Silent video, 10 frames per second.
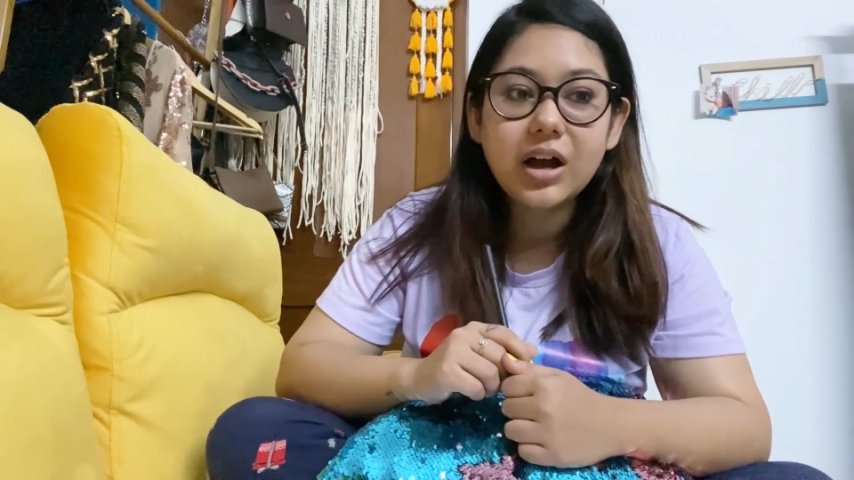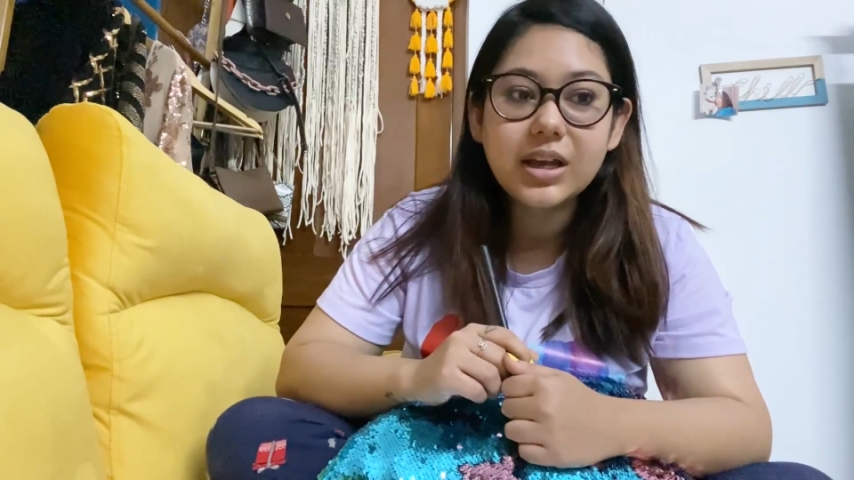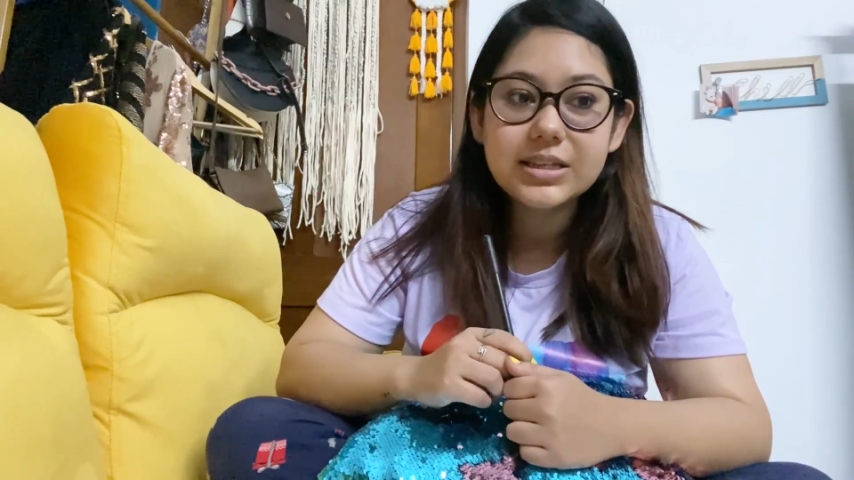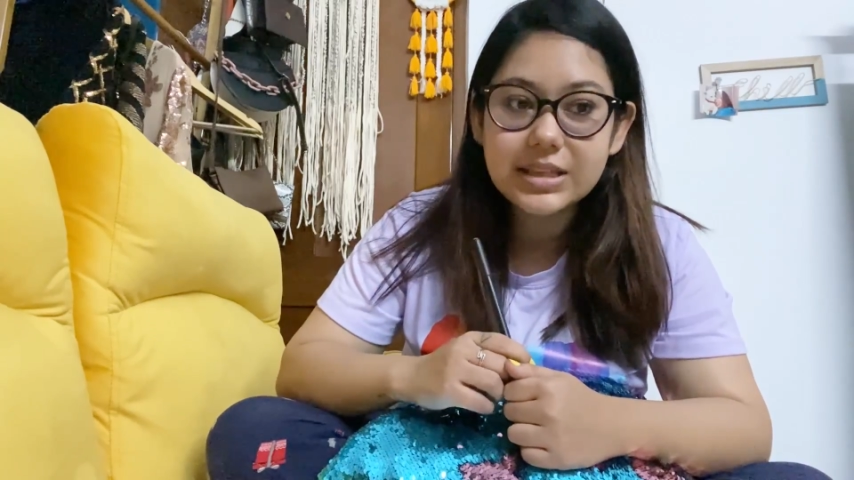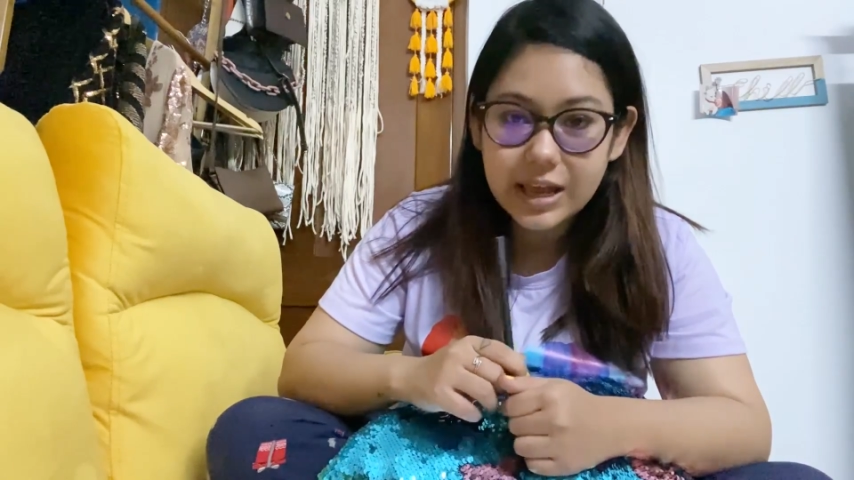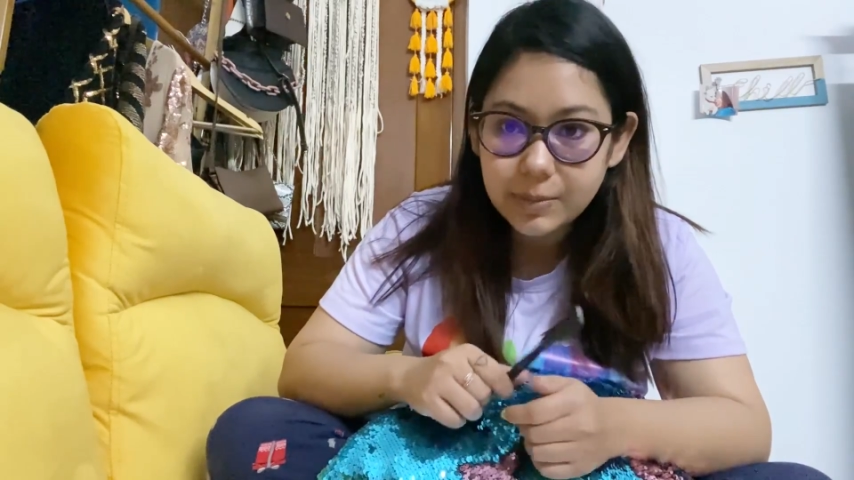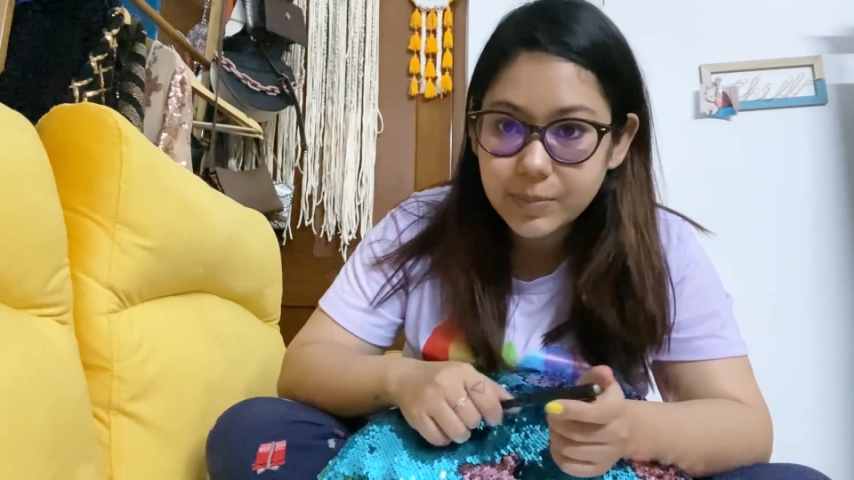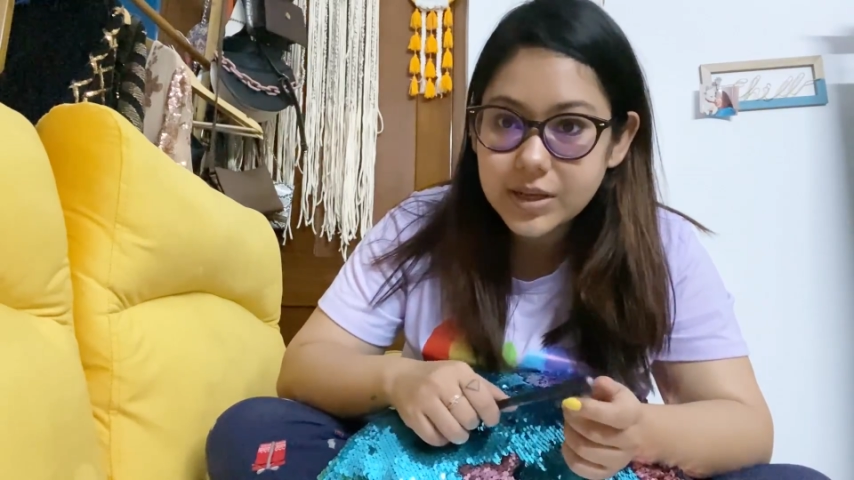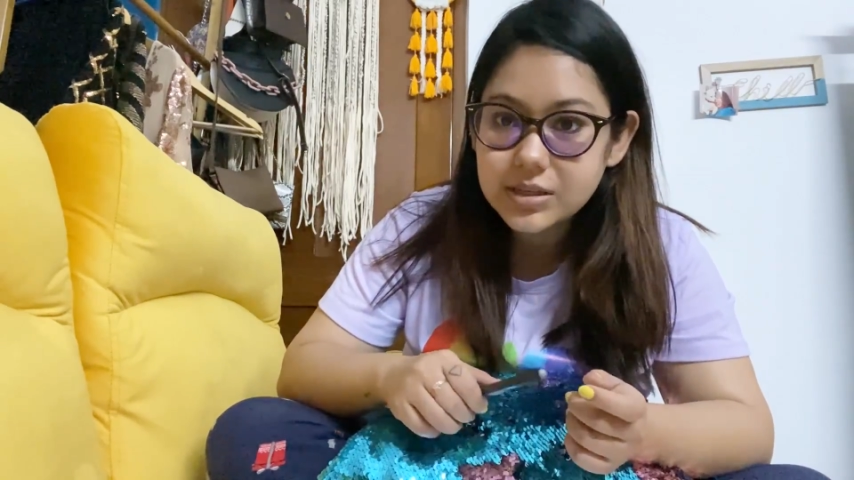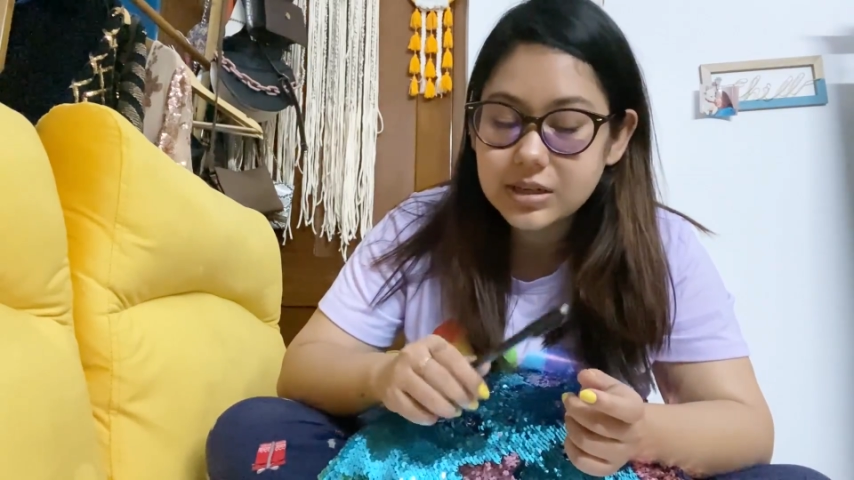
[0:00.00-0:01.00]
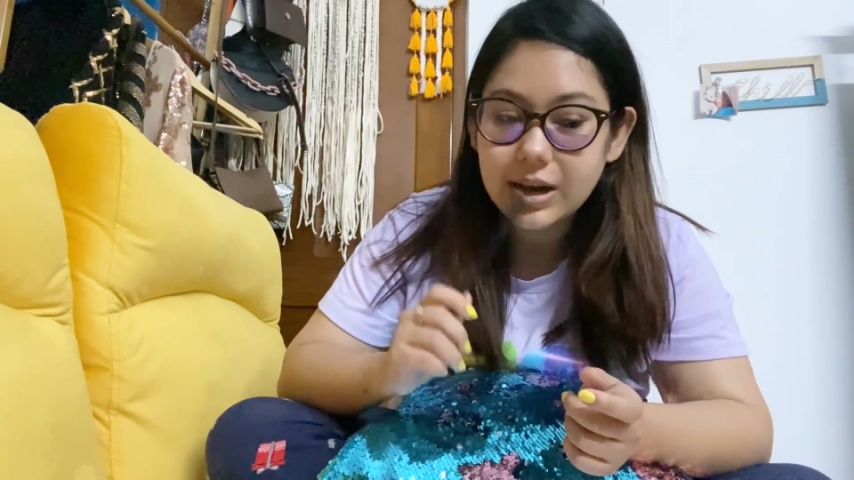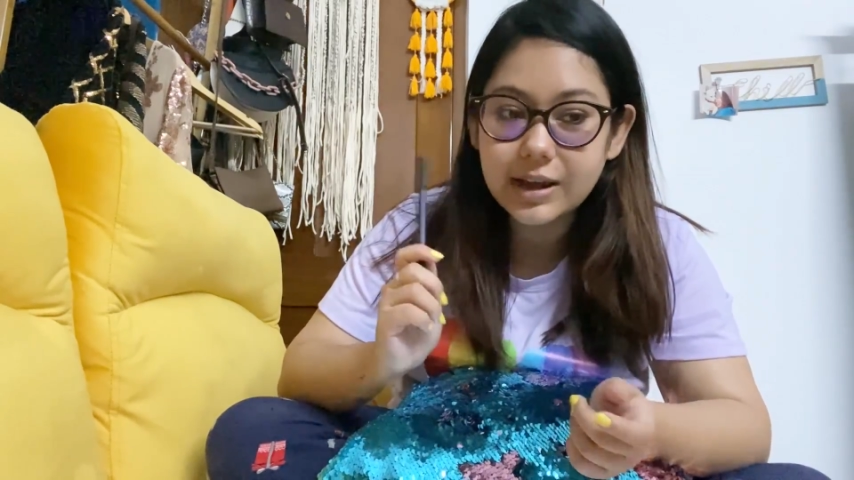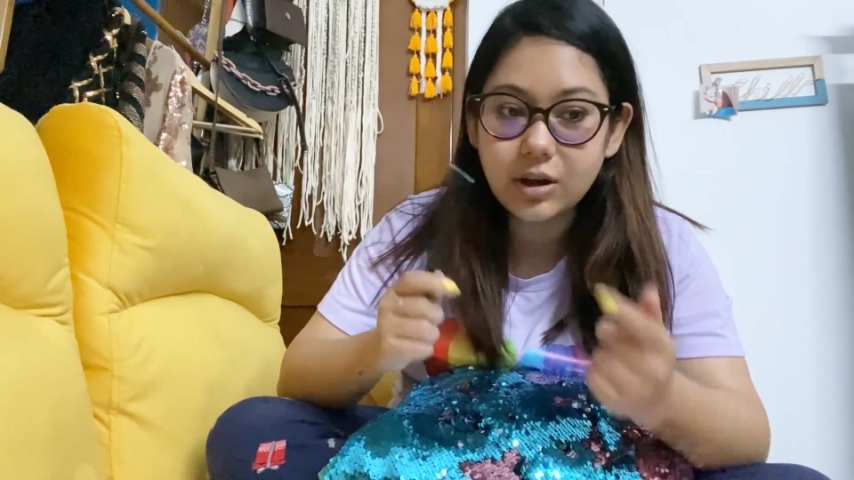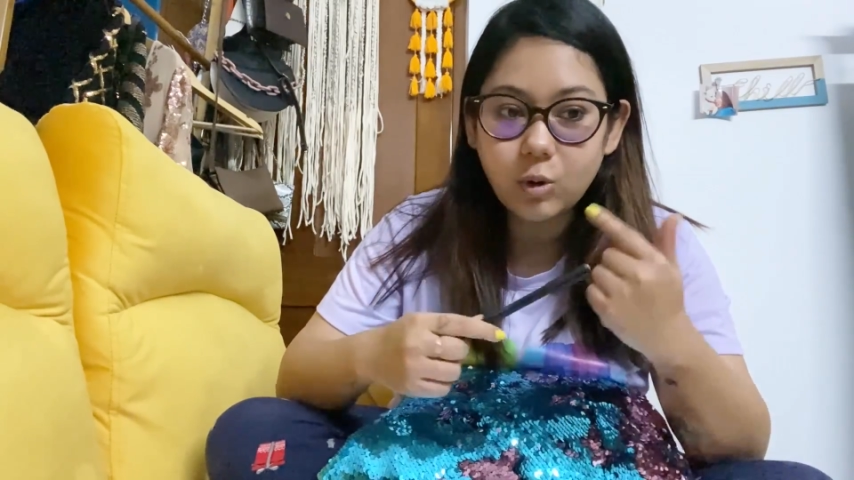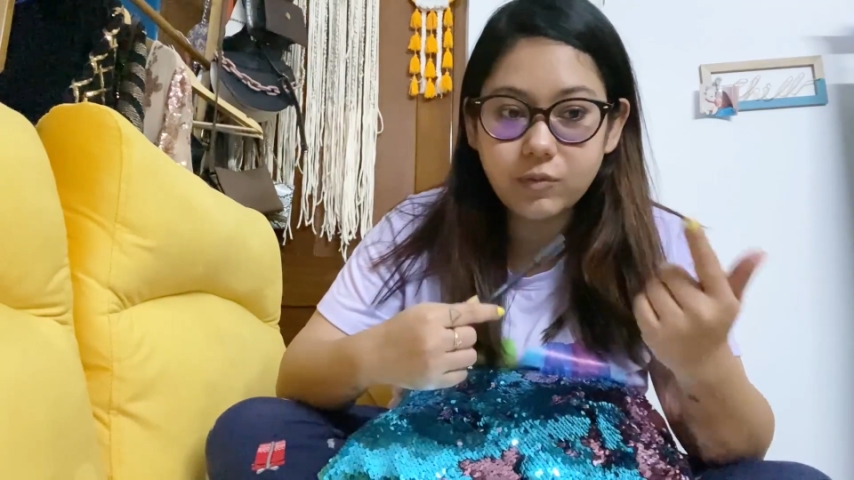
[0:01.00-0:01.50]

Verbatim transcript: हिज थेरेपिस्ट लाइक